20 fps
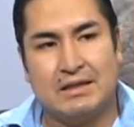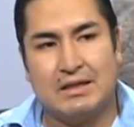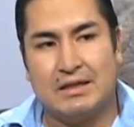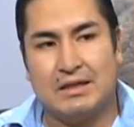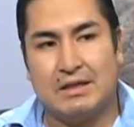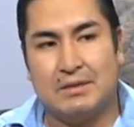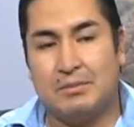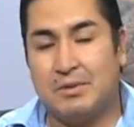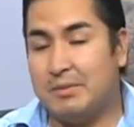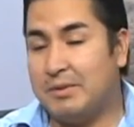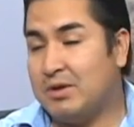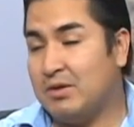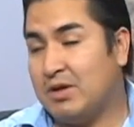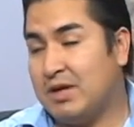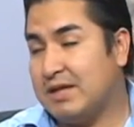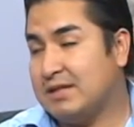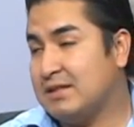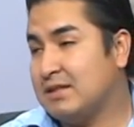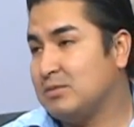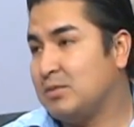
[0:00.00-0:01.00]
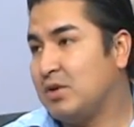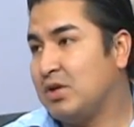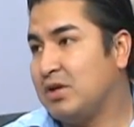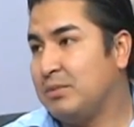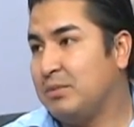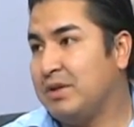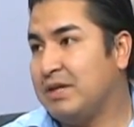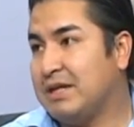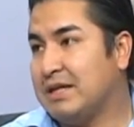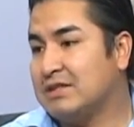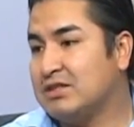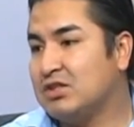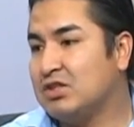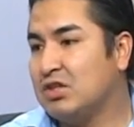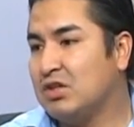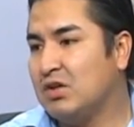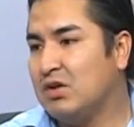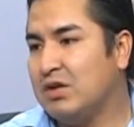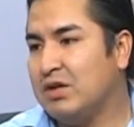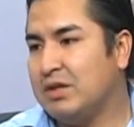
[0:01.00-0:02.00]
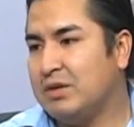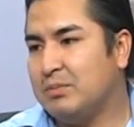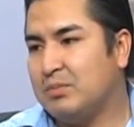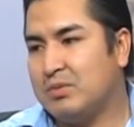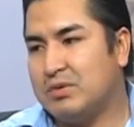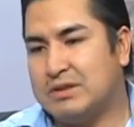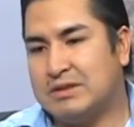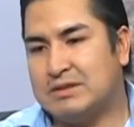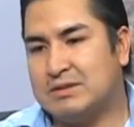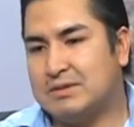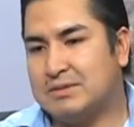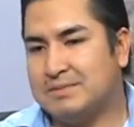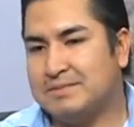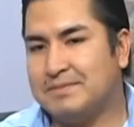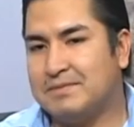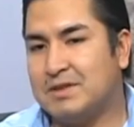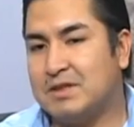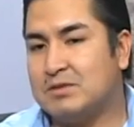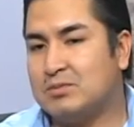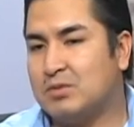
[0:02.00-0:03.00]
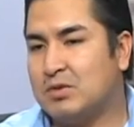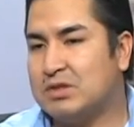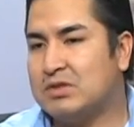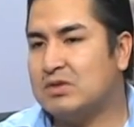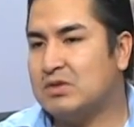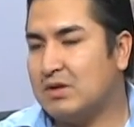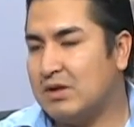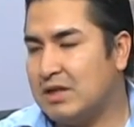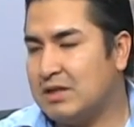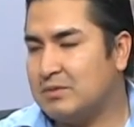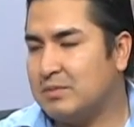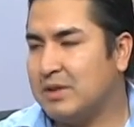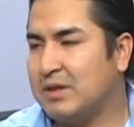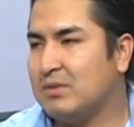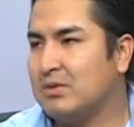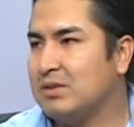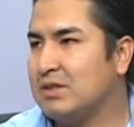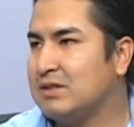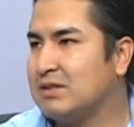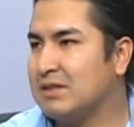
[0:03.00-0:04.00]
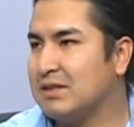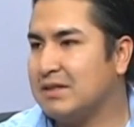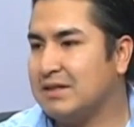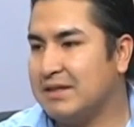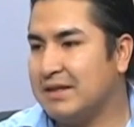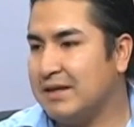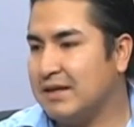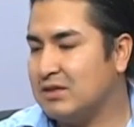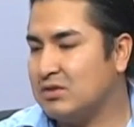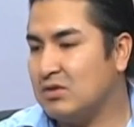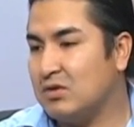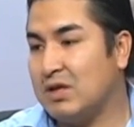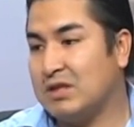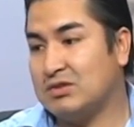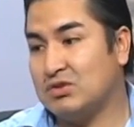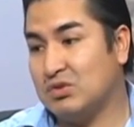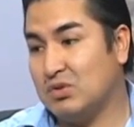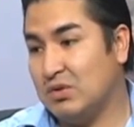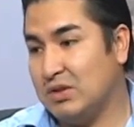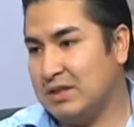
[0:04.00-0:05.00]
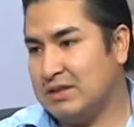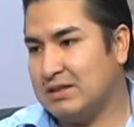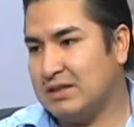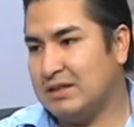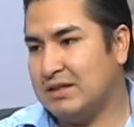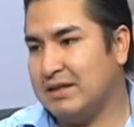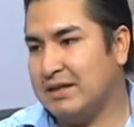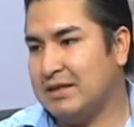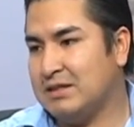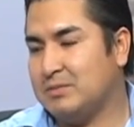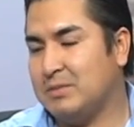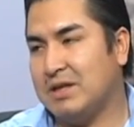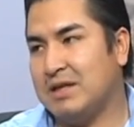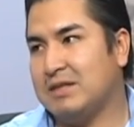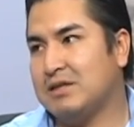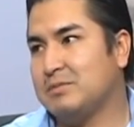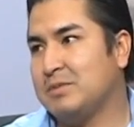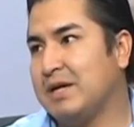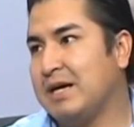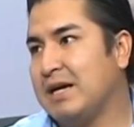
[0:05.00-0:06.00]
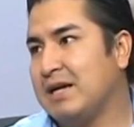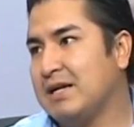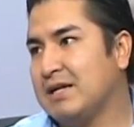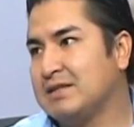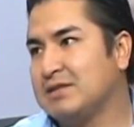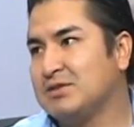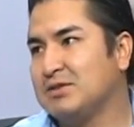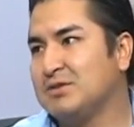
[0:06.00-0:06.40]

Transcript: Eh, primero, gracias por la invitación y pues dispuesto a las preguntas que quieras o las dudas que tengas para despejarlas,